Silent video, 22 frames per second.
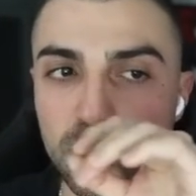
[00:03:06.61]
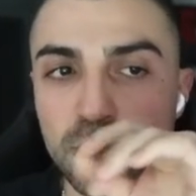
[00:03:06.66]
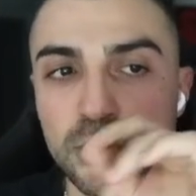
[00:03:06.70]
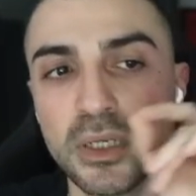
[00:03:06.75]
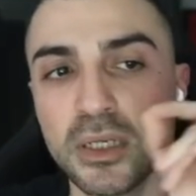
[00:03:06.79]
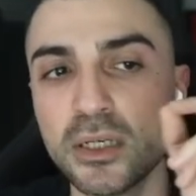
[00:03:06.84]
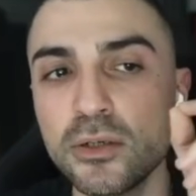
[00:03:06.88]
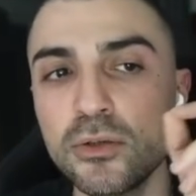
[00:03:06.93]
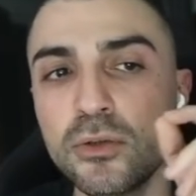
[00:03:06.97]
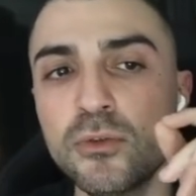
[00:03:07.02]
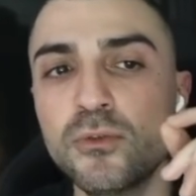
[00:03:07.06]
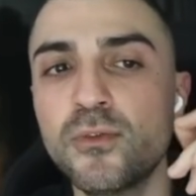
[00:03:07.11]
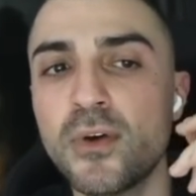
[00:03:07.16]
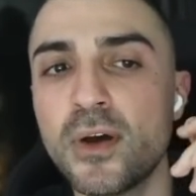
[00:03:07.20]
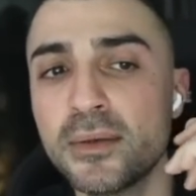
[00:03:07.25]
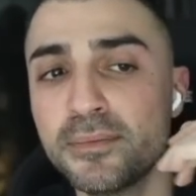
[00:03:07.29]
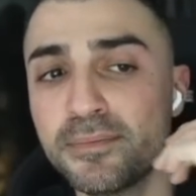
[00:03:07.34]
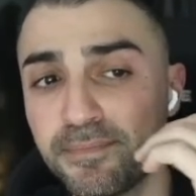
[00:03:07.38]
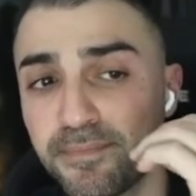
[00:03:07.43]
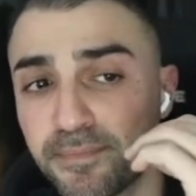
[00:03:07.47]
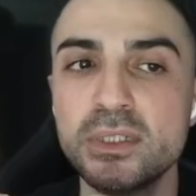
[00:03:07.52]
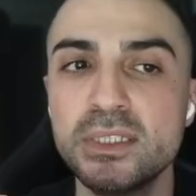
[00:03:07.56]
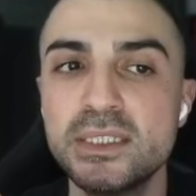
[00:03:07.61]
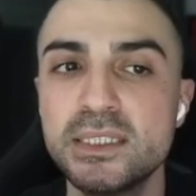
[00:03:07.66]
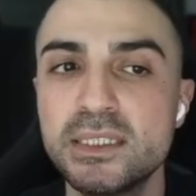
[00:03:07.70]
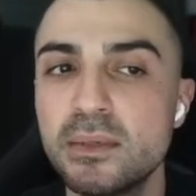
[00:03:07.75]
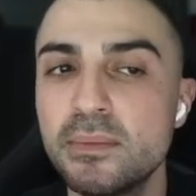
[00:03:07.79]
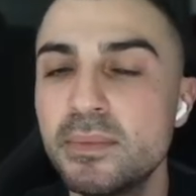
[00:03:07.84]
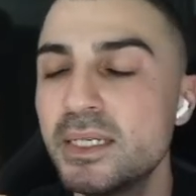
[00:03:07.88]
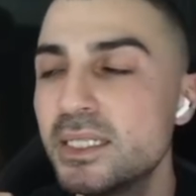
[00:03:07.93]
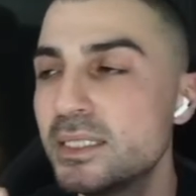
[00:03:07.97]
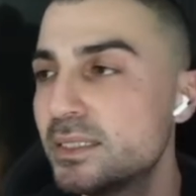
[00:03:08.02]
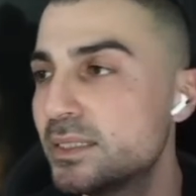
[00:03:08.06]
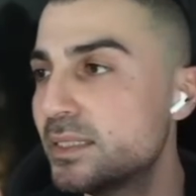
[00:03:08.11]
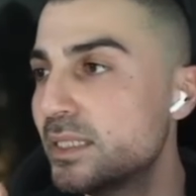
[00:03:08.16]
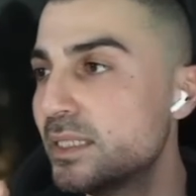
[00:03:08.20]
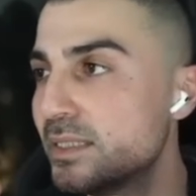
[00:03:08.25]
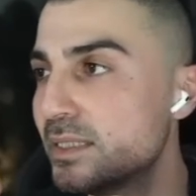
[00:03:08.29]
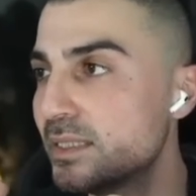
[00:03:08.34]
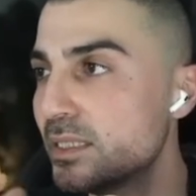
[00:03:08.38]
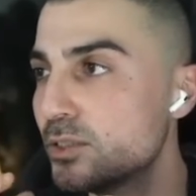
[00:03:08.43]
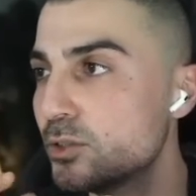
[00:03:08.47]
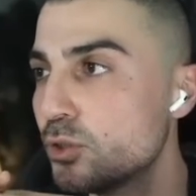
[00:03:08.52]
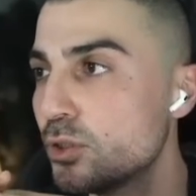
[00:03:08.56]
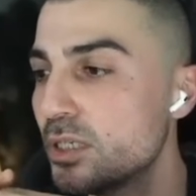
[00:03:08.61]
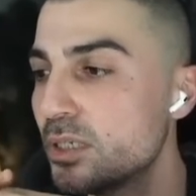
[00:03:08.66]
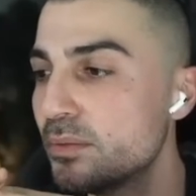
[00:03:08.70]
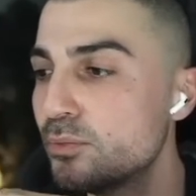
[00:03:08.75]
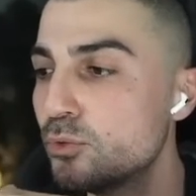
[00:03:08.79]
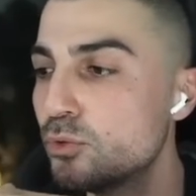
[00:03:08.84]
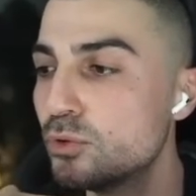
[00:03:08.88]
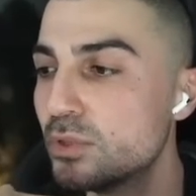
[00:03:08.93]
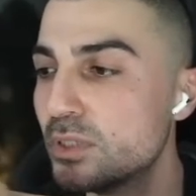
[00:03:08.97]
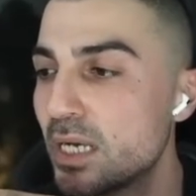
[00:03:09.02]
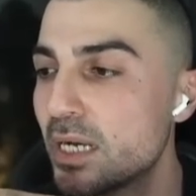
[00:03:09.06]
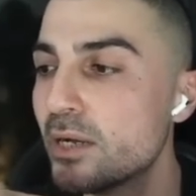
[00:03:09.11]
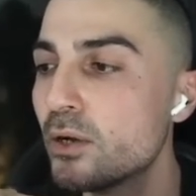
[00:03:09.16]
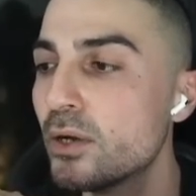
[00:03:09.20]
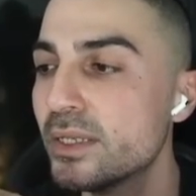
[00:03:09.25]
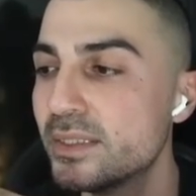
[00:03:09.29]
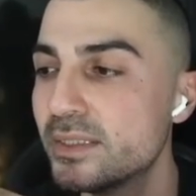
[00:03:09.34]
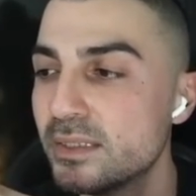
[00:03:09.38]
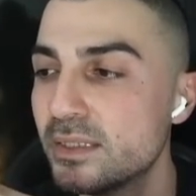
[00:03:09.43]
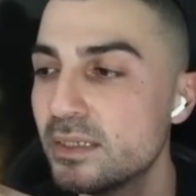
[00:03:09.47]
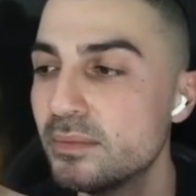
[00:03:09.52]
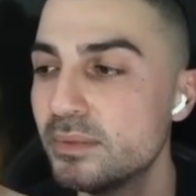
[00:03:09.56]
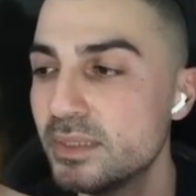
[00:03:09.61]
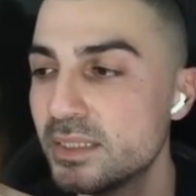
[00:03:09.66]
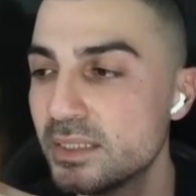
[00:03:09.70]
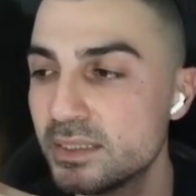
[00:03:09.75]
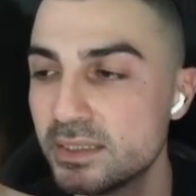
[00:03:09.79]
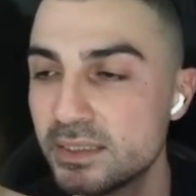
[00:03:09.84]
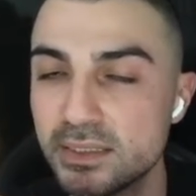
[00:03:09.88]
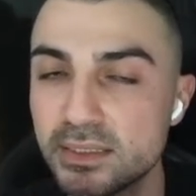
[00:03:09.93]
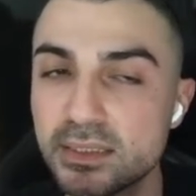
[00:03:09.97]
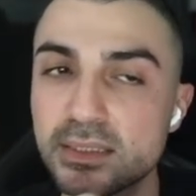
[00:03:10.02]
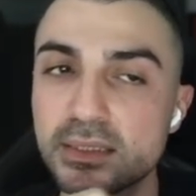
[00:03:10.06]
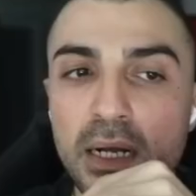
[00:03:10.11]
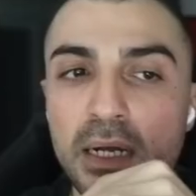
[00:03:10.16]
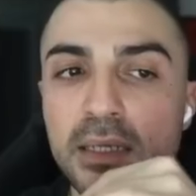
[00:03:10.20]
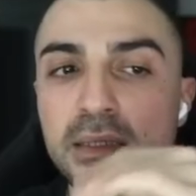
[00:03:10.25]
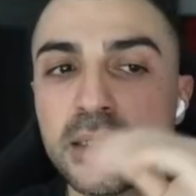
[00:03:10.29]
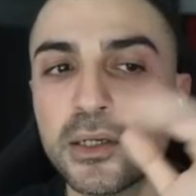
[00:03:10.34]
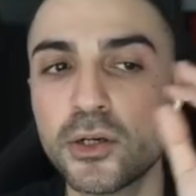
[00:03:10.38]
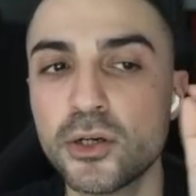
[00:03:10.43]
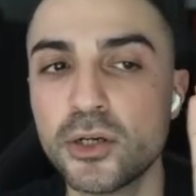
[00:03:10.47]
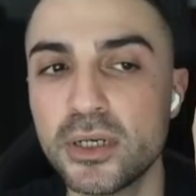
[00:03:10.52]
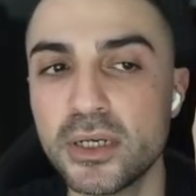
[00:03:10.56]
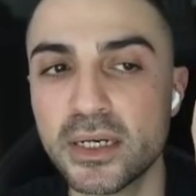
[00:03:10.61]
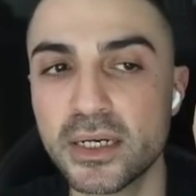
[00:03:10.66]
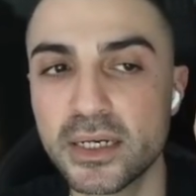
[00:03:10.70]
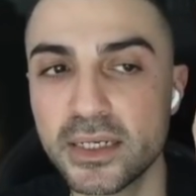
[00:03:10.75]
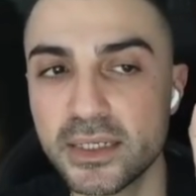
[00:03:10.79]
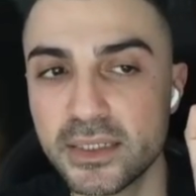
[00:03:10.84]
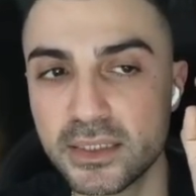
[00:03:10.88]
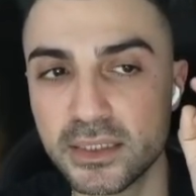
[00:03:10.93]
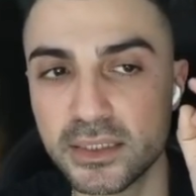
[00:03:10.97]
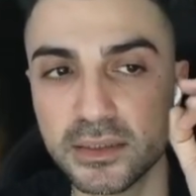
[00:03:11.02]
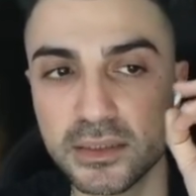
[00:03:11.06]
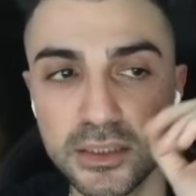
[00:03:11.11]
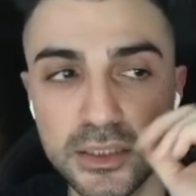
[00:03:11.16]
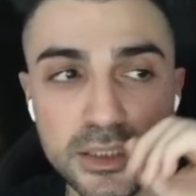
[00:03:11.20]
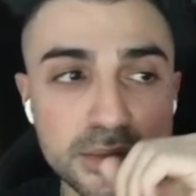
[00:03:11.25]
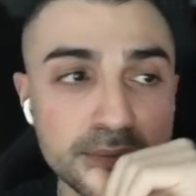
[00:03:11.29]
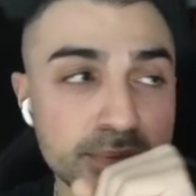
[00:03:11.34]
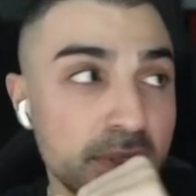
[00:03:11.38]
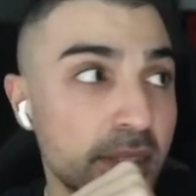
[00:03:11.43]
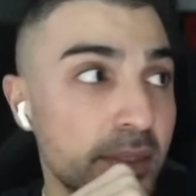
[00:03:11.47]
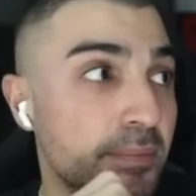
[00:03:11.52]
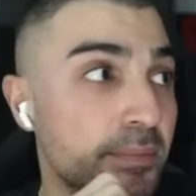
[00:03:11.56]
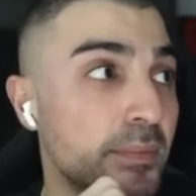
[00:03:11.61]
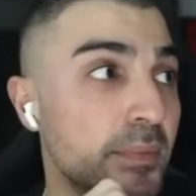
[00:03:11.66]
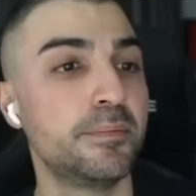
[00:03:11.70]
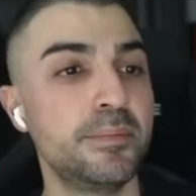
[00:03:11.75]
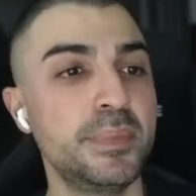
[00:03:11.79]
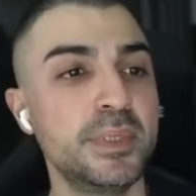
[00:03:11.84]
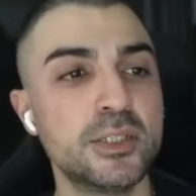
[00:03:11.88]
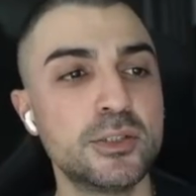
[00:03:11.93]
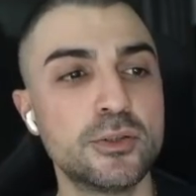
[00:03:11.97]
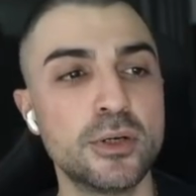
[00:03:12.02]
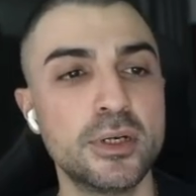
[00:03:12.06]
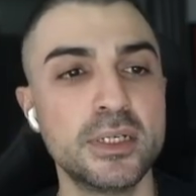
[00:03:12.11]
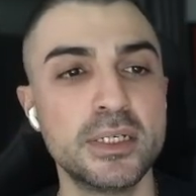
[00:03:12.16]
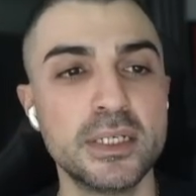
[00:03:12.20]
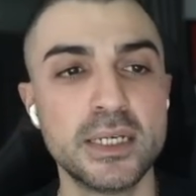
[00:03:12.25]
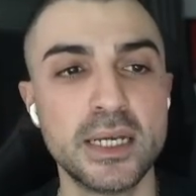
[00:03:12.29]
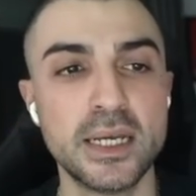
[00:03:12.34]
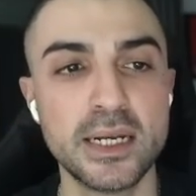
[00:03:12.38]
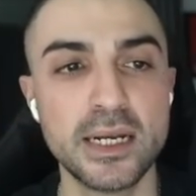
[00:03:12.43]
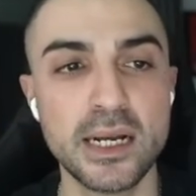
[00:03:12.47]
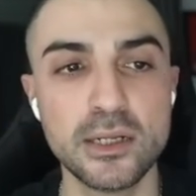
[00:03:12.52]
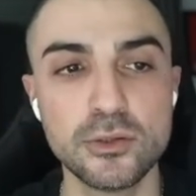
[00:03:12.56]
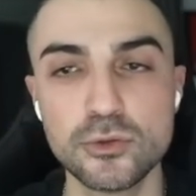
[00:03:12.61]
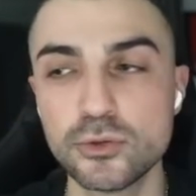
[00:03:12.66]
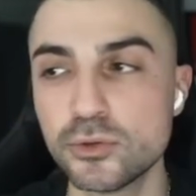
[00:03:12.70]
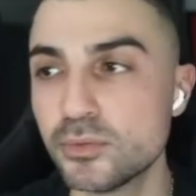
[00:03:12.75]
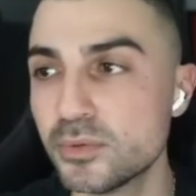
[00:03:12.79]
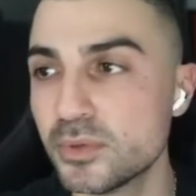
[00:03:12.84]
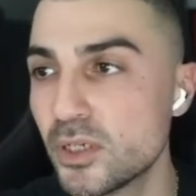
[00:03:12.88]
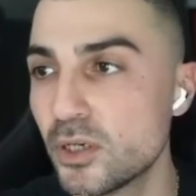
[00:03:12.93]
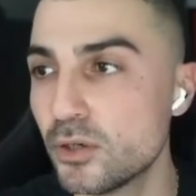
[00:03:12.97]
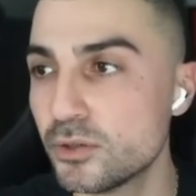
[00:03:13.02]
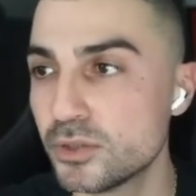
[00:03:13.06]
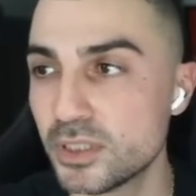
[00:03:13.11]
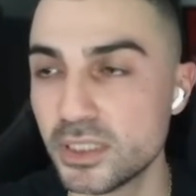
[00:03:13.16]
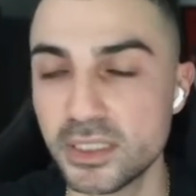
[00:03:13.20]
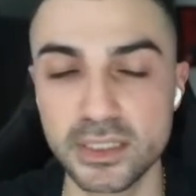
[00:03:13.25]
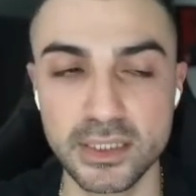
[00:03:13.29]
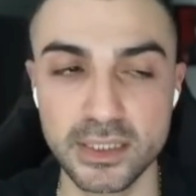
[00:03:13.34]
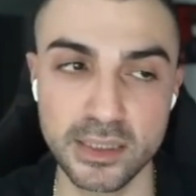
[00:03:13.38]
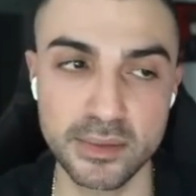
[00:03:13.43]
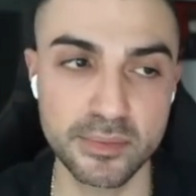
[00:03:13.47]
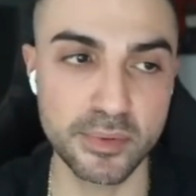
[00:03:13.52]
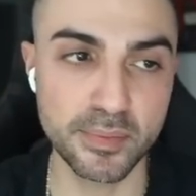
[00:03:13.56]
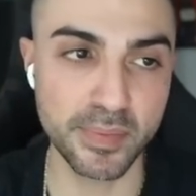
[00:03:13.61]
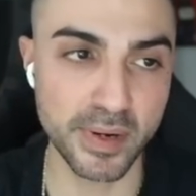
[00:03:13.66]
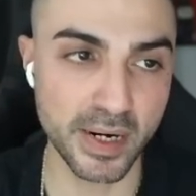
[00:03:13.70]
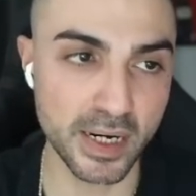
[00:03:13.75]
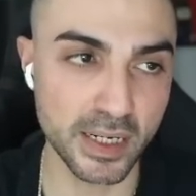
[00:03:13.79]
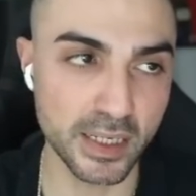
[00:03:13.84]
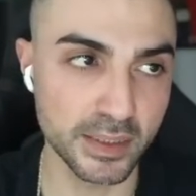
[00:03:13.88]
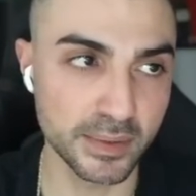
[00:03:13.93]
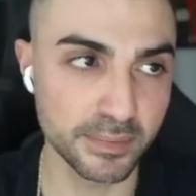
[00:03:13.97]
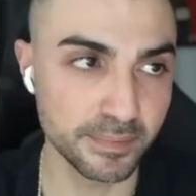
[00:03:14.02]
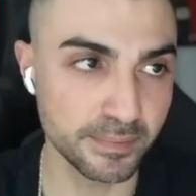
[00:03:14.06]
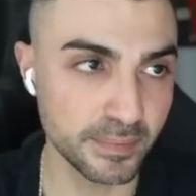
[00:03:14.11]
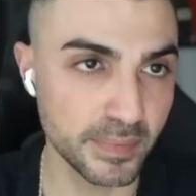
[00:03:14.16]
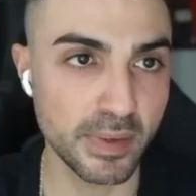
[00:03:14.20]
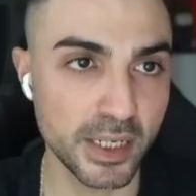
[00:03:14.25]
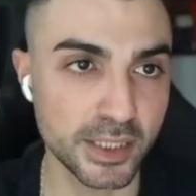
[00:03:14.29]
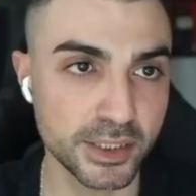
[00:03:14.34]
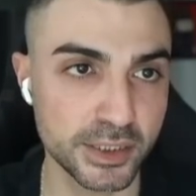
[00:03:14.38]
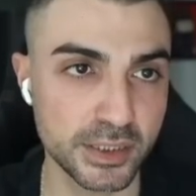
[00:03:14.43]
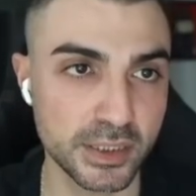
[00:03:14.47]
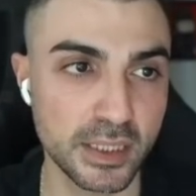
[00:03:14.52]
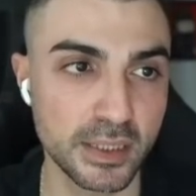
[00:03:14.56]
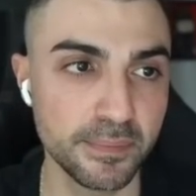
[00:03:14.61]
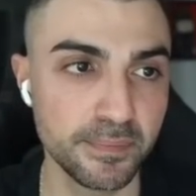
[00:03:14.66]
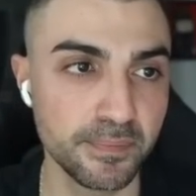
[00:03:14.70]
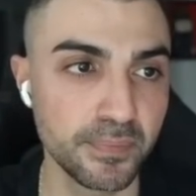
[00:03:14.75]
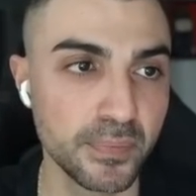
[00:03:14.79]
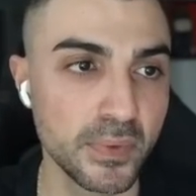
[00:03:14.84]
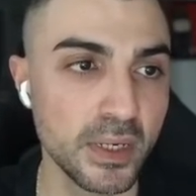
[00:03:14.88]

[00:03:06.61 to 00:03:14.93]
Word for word: Bunları lütfen izleme listenize şöyle bir düzen getirebilirsiniz. Kategorilere ayırın. Şimdi Bitcoin'in genel durumuna öncelikle bir bakalım başta.